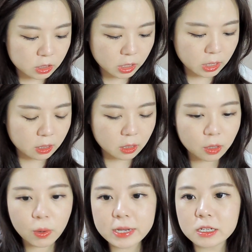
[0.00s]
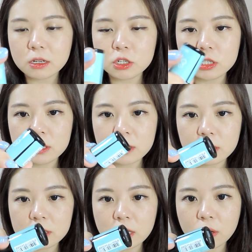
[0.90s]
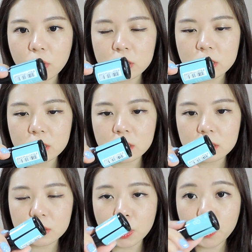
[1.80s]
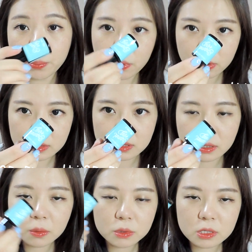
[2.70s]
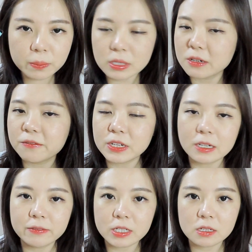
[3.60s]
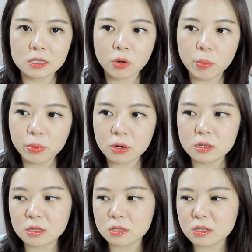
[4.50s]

这个另外这个实色的这一款是这种薄荷色，因为我自己本身非常非常喜欢薄荷色，